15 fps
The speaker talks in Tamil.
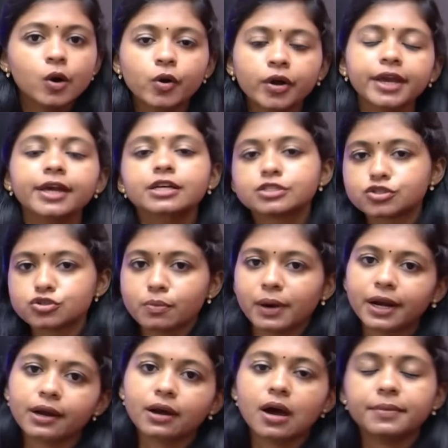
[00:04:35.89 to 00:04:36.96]
ஓகே ஸோ
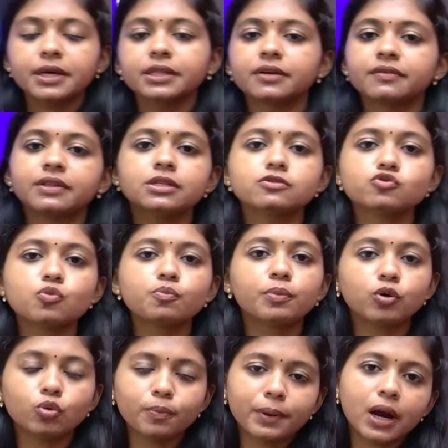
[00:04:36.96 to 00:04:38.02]
மறக்காம இதை வந்து
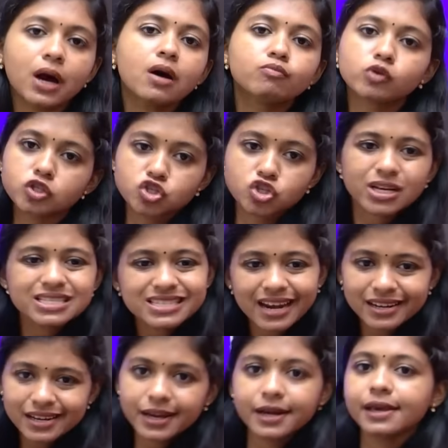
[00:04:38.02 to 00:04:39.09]
சூப்பர் டூப்பராக முடிச்சிருங்க
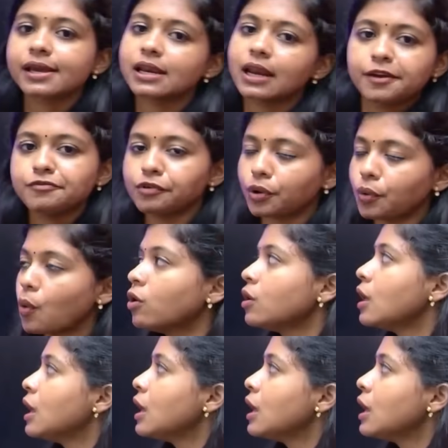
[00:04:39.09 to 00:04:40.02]
சண்டே அன்னைக்கு லைவ் வருவோம்